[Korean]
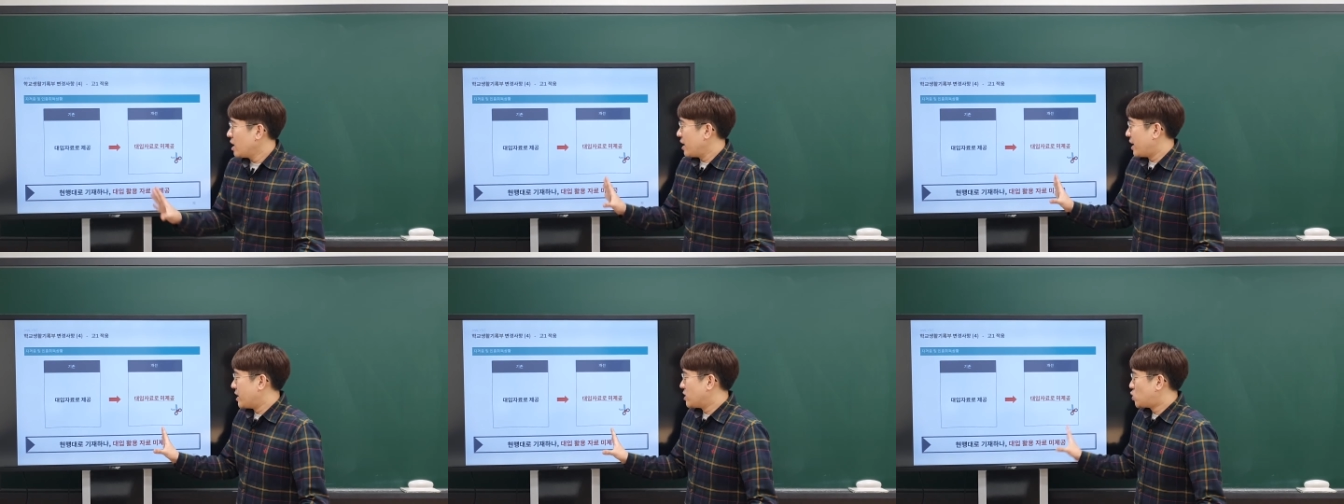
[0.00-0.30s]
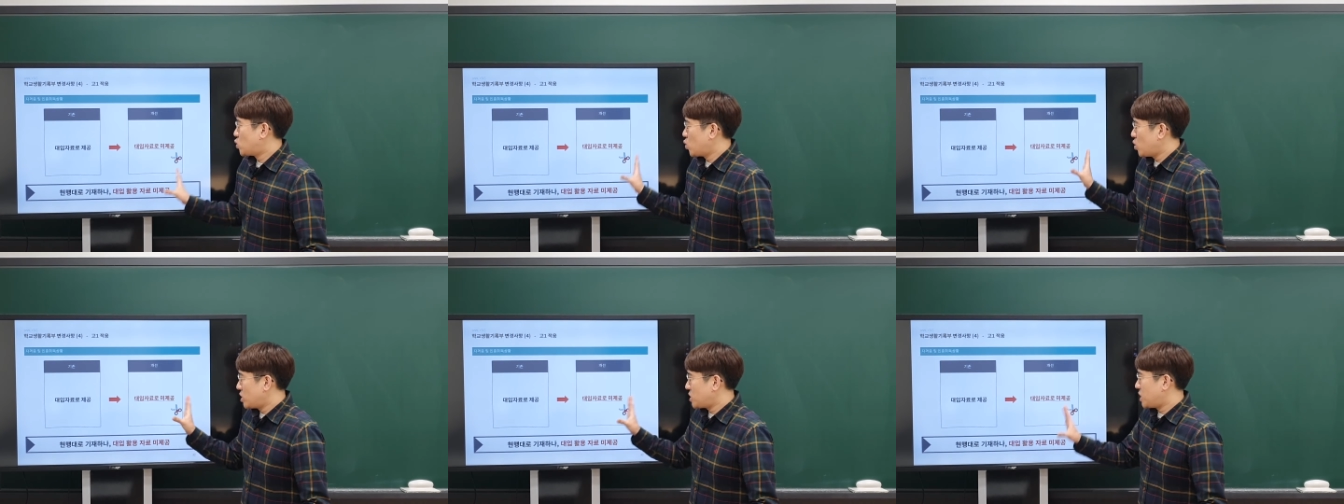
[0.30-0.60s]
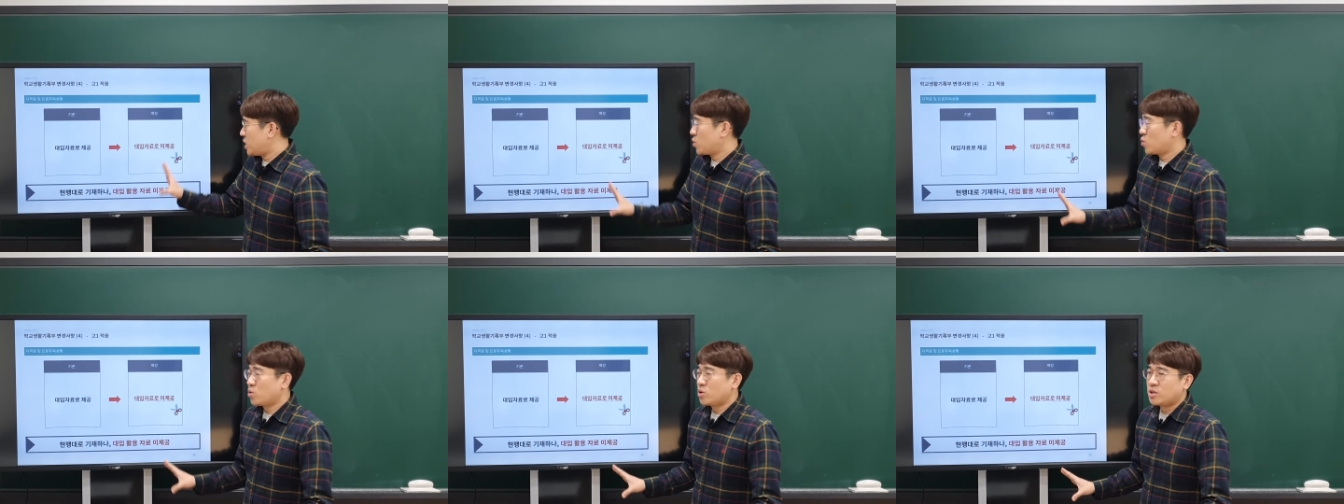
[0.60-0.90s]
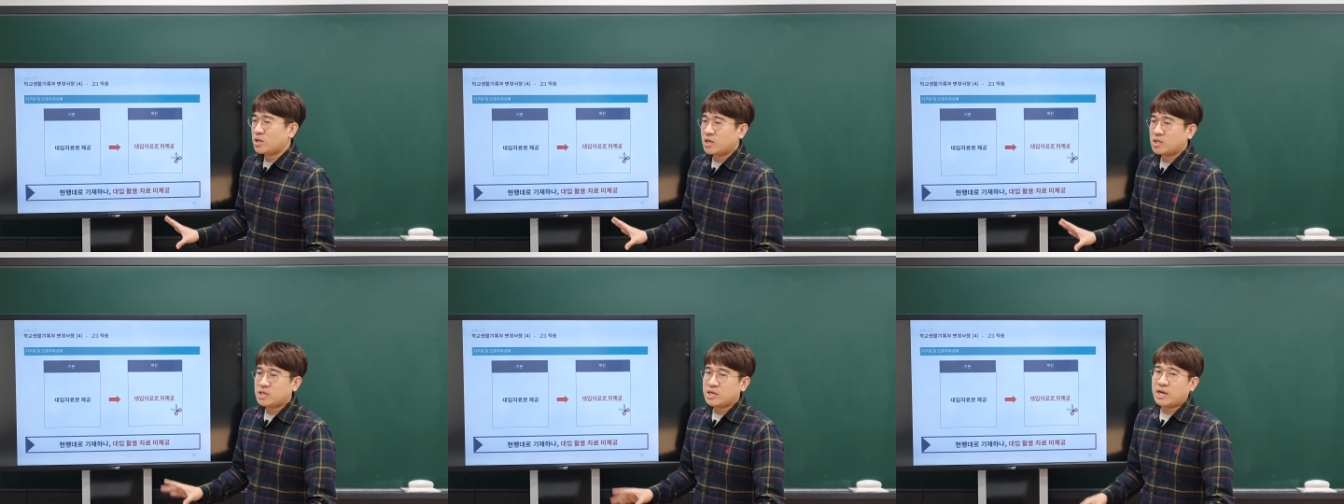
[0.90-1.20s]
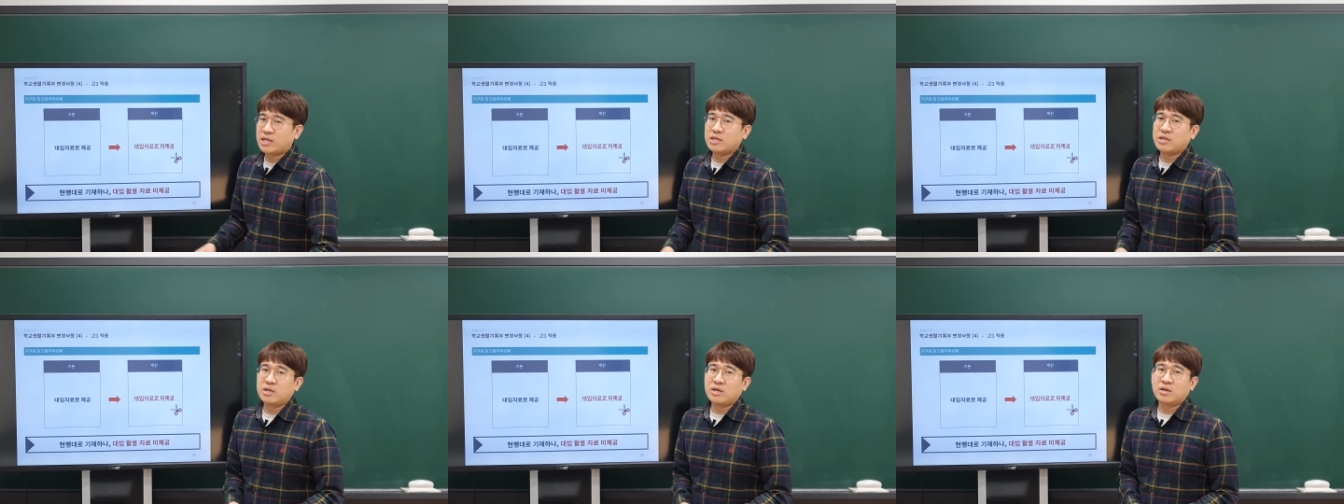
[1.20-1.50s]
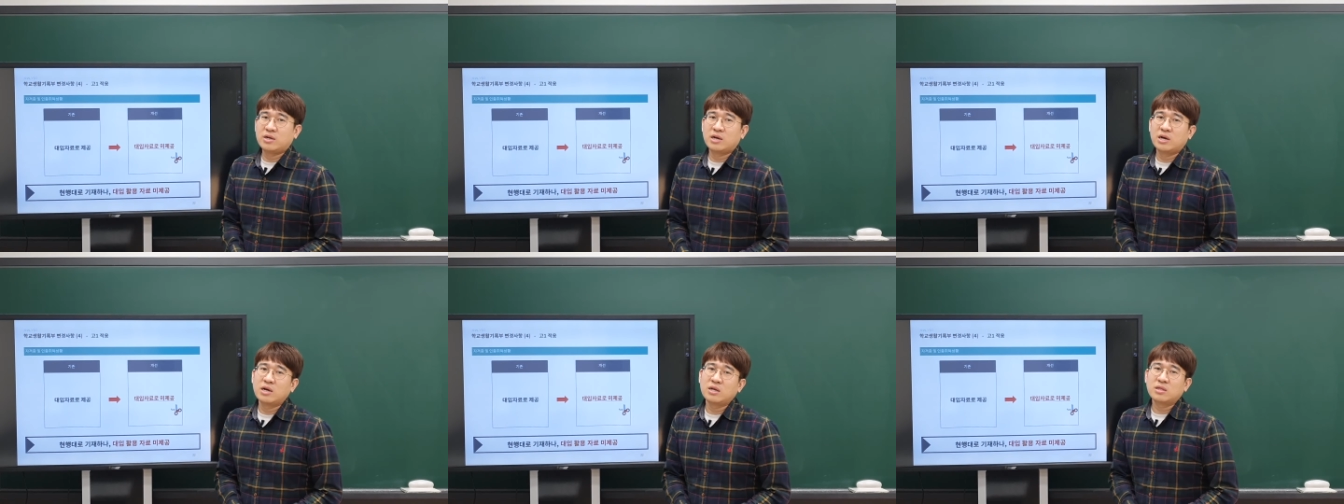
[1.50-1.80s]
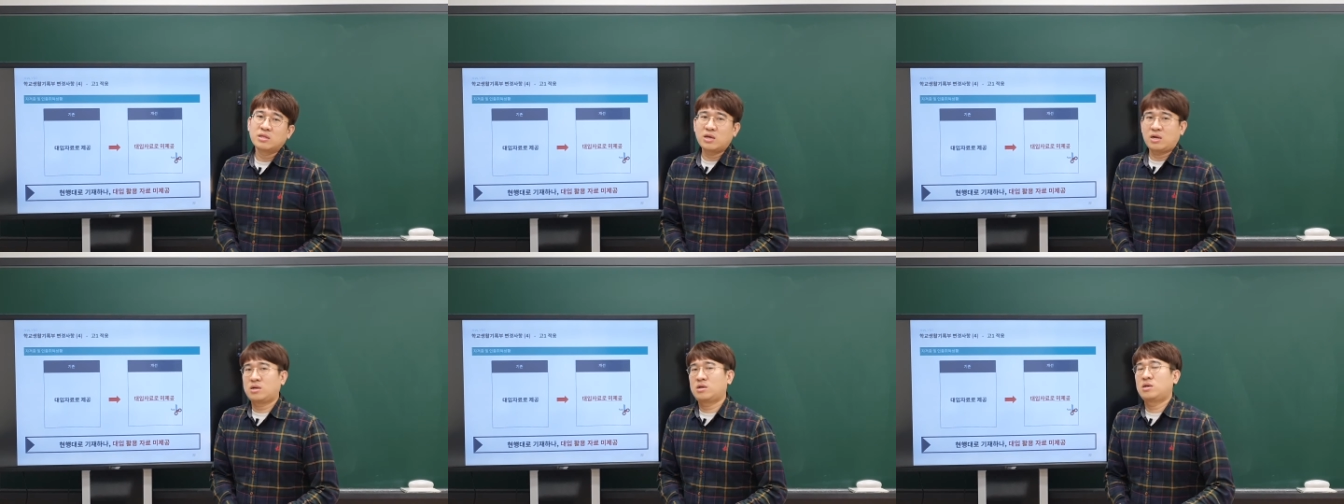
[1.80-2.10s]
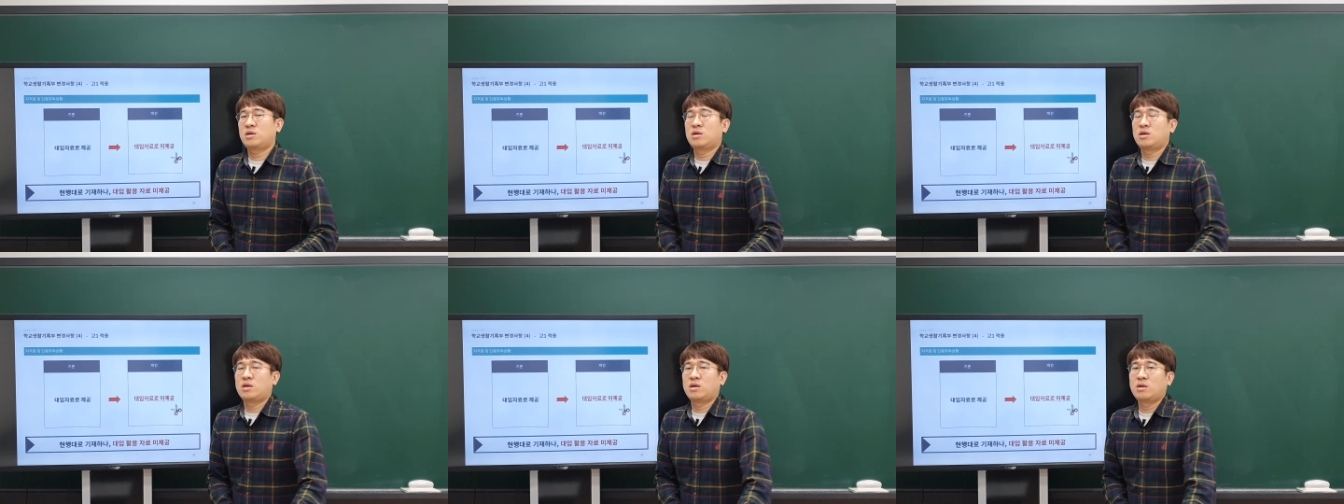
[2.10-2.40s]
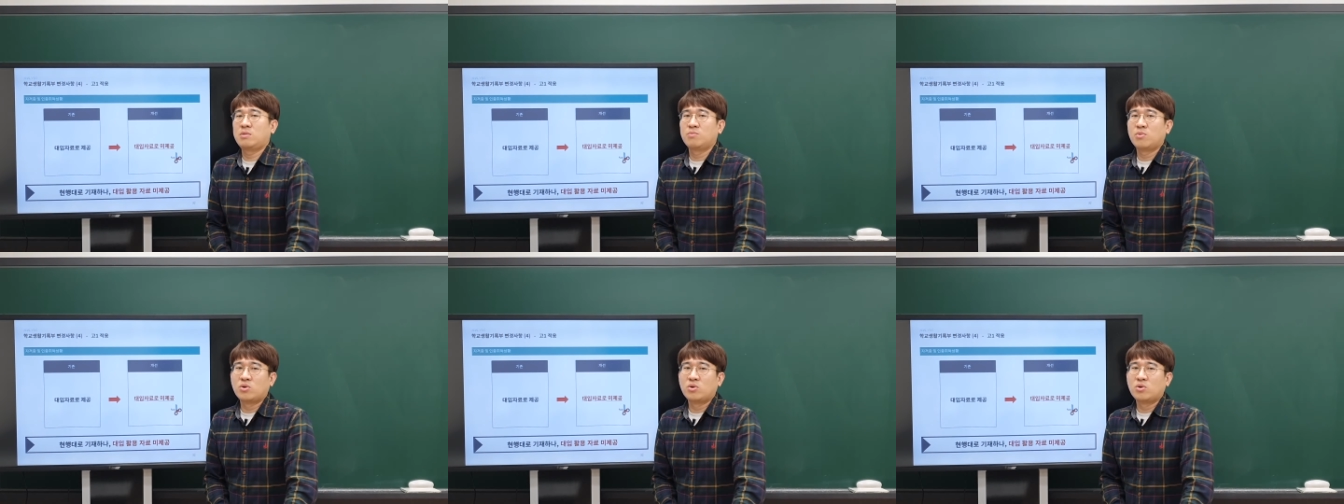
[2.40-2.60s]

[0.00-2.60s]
애초에 제공이 되지 않으니까 딱히